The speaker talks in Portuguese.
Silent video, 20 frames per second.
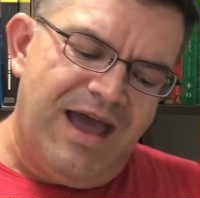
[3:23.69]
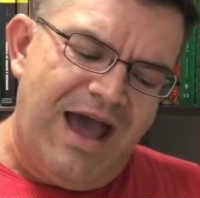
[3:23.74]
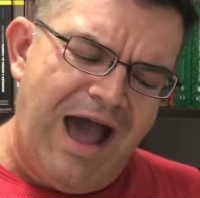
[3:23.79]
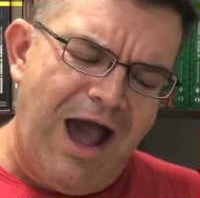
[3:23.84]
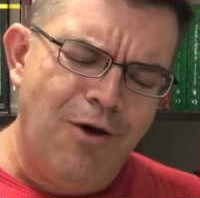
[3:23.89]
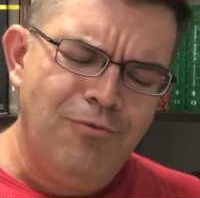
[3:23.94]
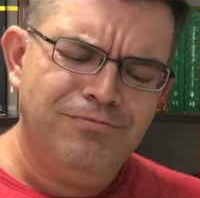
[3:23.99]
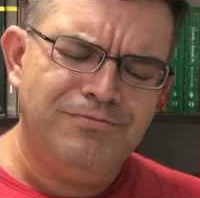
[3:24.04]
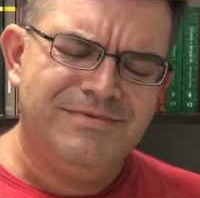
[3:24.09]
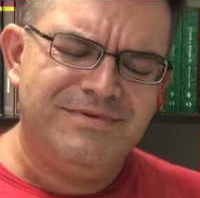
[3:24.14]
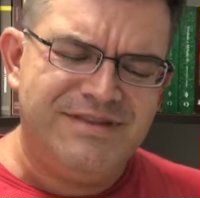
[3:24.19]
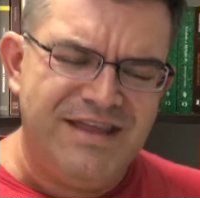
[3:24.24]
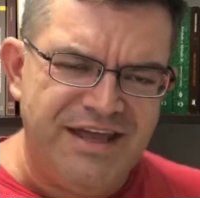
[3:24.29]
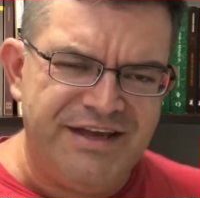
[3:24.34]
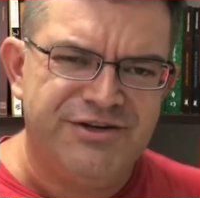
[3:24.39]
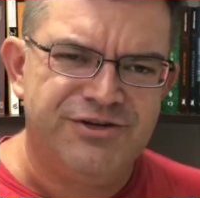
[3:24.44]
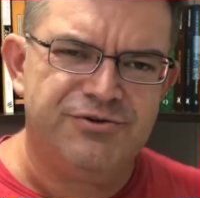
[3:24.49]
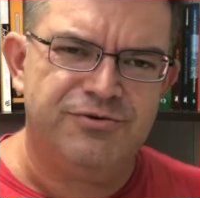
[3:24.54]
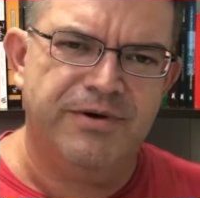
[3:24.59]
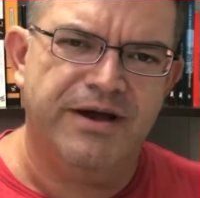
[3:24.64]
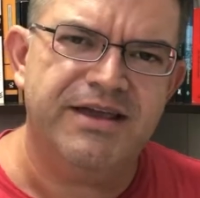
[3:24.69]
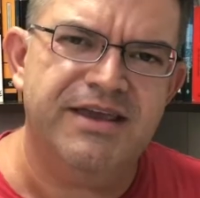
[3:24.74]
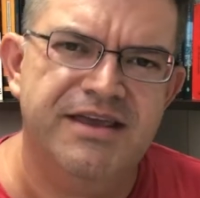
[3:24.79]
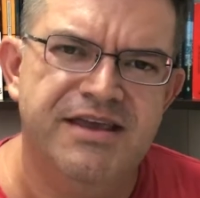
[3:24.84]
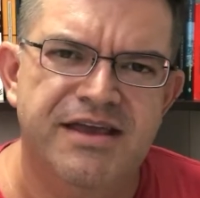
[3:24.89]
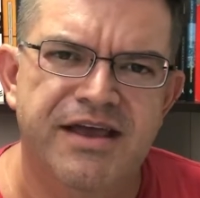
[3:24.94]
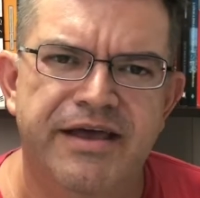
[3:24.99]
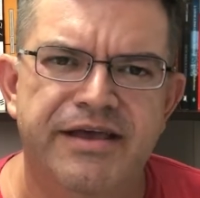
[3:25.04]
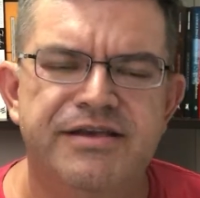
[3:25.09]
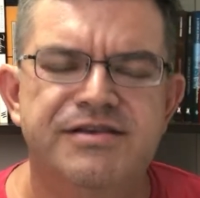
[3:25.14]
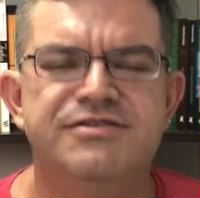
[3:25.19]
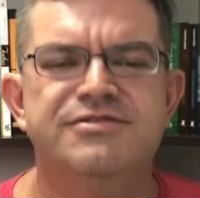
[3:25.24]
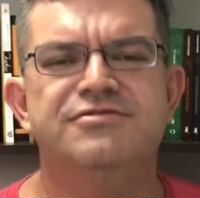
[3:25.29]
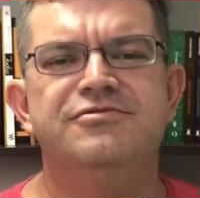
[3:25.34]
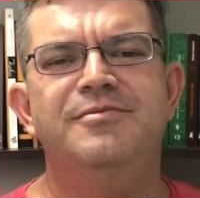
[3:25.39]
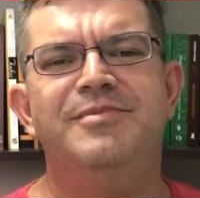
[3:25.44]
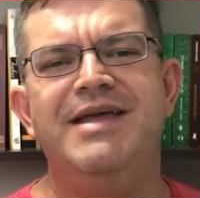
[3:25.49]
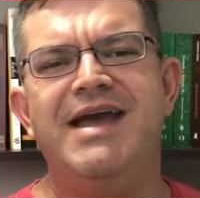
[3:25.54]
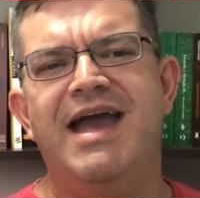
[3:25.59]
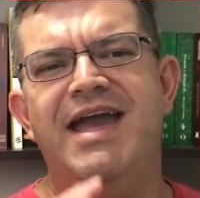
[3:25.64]
Há um texto aqui
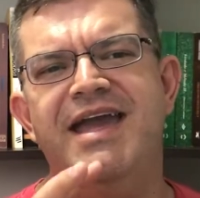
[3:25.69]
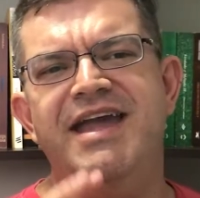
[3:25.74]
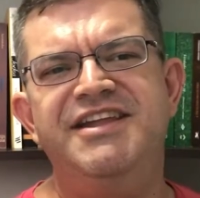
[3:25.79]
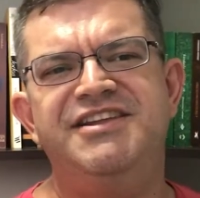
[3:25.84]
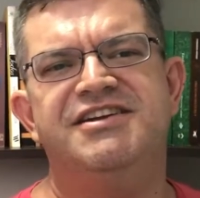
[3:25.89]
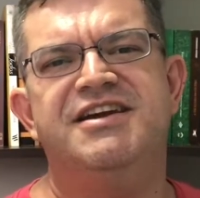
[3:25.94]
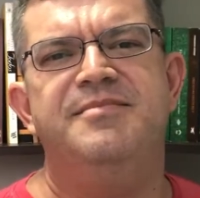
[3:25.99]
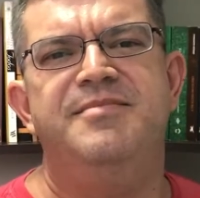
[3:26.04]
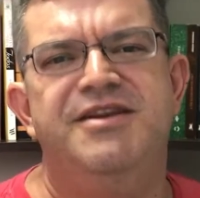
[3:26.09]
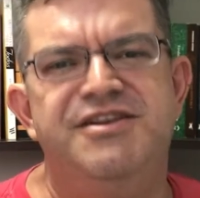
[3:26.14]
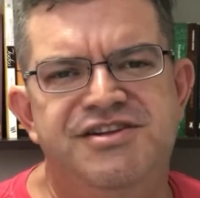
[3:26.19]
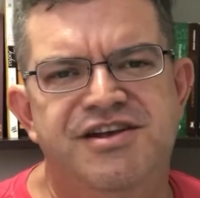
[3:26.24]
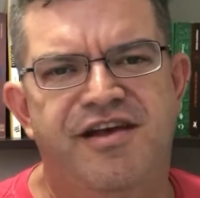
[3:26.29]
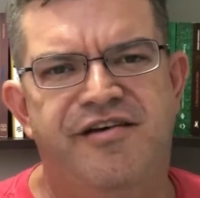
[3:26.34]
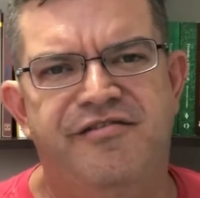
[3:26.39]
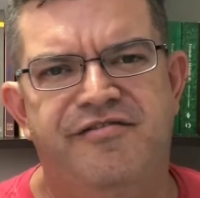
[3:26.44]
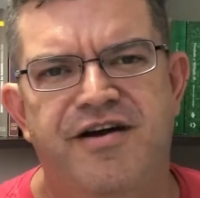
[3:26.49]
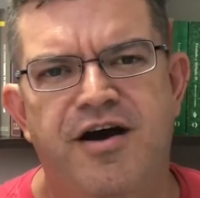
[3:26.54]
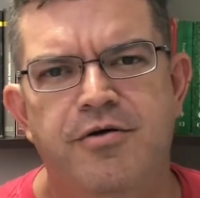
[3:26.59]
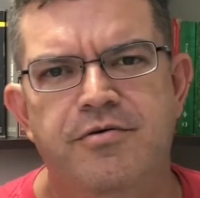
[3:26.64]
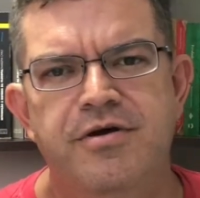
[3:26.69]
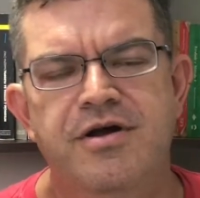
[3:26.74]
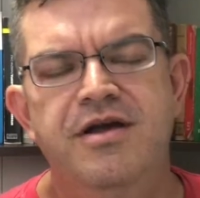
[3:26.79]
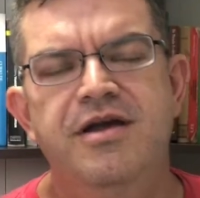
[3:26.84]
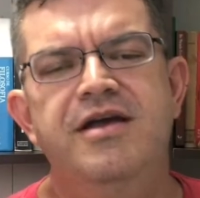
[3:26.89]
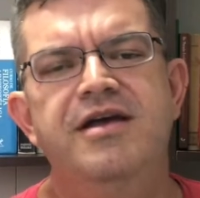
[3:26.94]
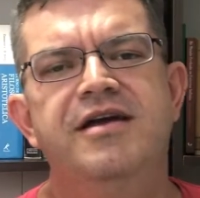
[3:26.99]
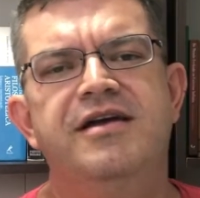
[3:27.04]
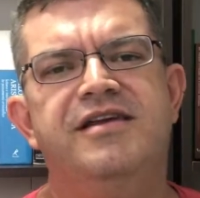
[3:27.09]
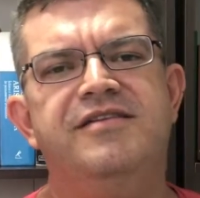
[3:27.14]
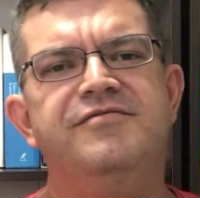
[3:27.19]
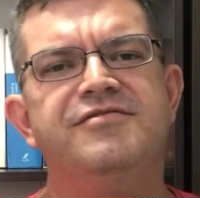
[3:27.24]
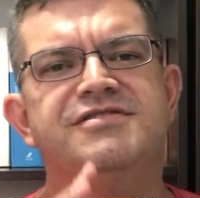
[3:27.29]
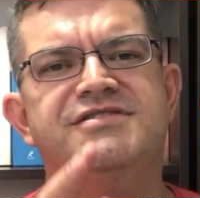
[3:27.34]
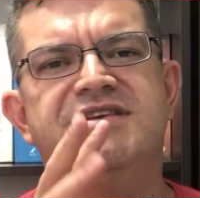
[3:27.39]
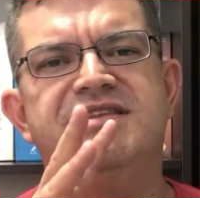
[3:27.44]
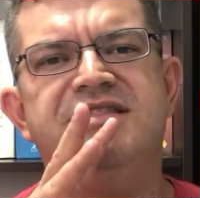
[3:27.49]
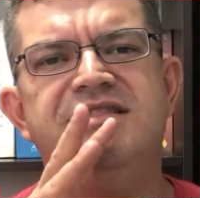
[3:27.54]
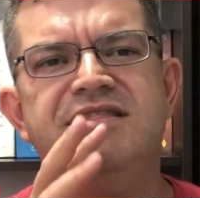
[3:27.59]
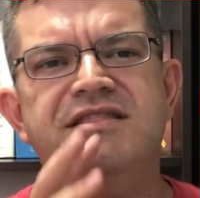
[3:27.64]
sobre a ética medieval que
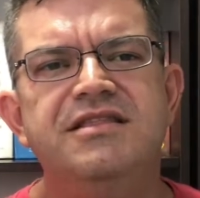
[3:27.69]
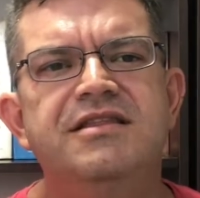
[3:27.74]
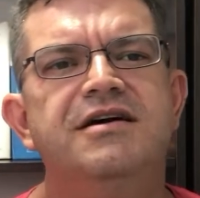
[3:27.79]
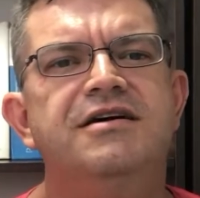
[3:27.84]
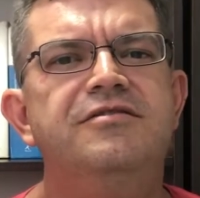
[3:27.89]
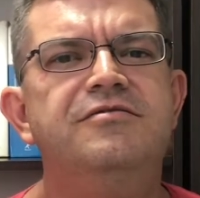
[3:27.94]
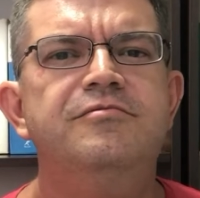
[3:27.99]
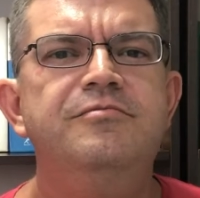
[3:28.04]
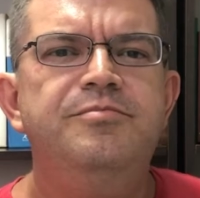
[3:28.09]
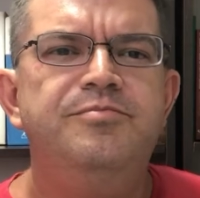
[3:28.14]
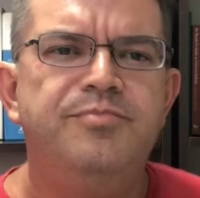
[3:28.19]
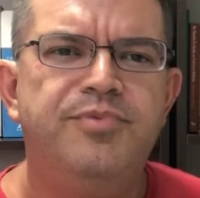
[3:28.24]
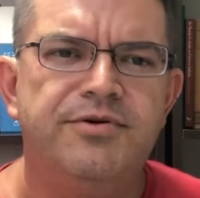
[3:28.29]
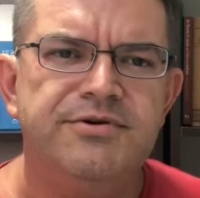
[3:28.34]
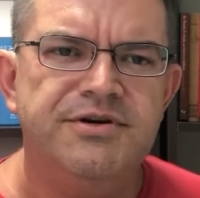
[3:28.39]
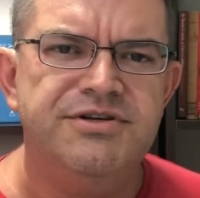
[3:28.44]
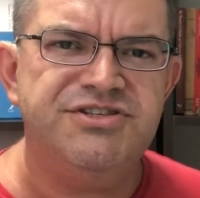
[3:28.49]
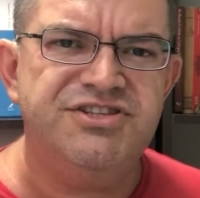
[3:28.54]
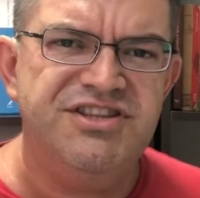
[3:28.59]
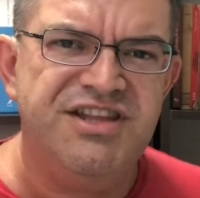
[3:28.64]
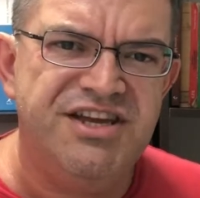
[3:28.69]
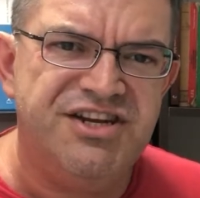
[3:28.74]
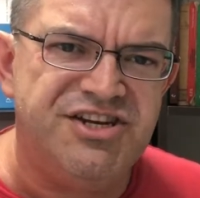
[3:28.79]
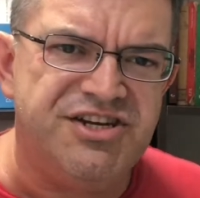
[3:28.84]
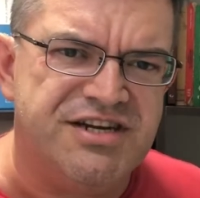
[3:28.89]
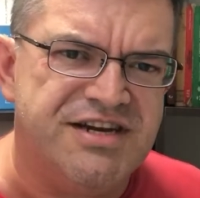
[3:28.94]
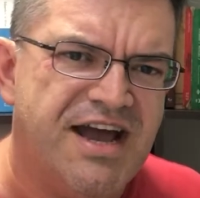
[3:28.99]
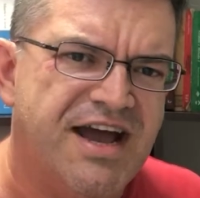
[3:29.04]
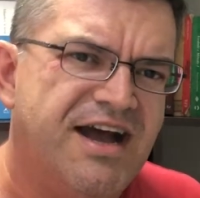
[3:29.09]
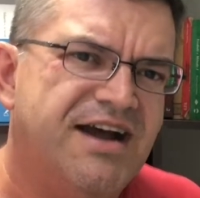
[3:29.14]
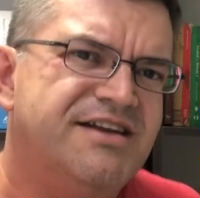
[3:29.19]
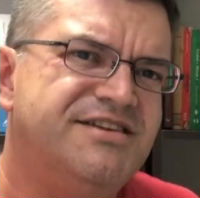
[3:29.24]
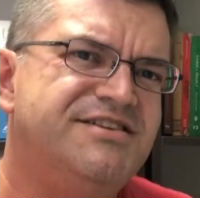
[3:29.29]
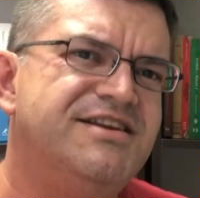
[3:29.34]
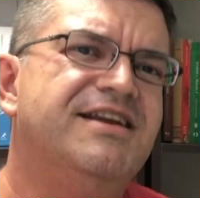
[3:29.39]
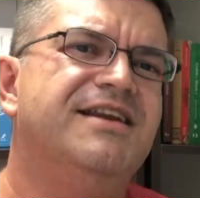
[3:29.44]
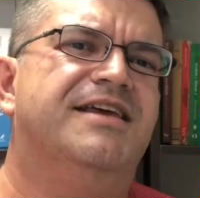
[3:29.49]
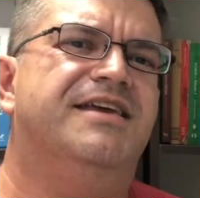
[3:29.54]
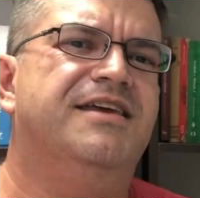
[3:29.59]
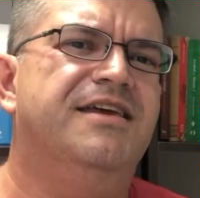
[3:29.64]
você não pode deixar
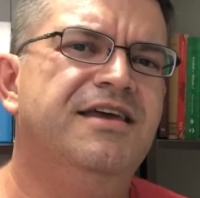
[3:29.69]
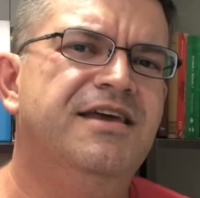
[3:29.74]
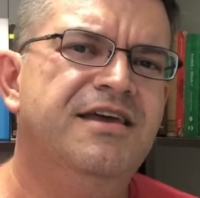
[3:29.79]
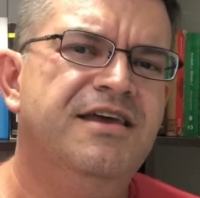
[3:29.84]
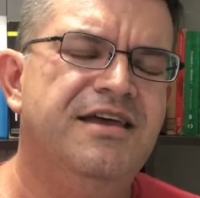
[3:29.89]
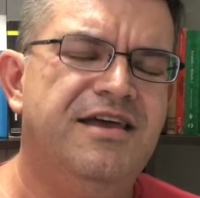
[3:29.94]
de ler.